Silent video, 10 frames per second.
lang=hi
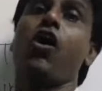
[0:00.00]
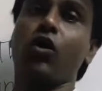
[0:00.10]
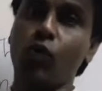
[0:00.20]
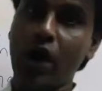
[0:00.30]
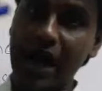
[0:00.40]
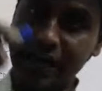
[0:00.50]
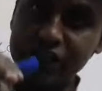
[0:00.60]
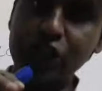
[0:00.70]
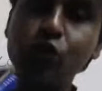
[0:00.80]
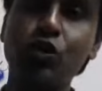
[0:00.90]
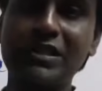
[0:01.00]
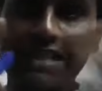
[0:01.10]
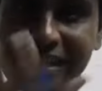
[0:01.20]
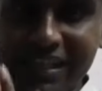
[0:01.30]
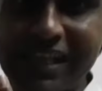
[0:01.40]
और वो एक्शन को
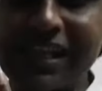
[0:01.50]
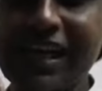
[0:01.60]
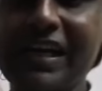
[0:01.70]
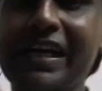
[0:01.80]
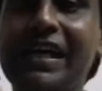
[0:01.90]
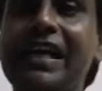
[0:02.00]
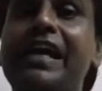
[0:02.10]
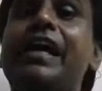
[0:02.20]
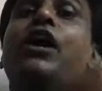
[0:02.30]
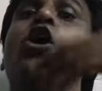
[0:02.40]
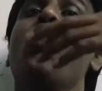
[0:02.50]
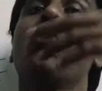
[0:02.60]
स्ट्रेंदन करने के लिए